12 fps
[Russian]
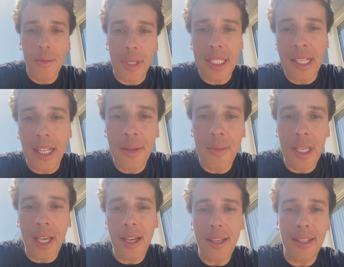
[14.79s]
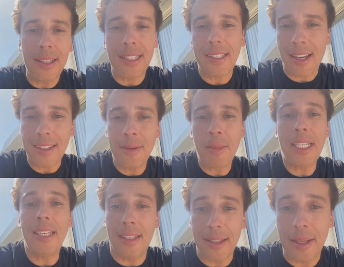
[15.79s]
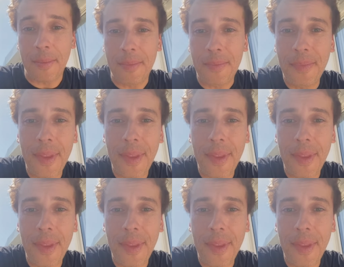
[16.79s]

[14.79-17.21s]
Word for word: признало меня иностранным агентом.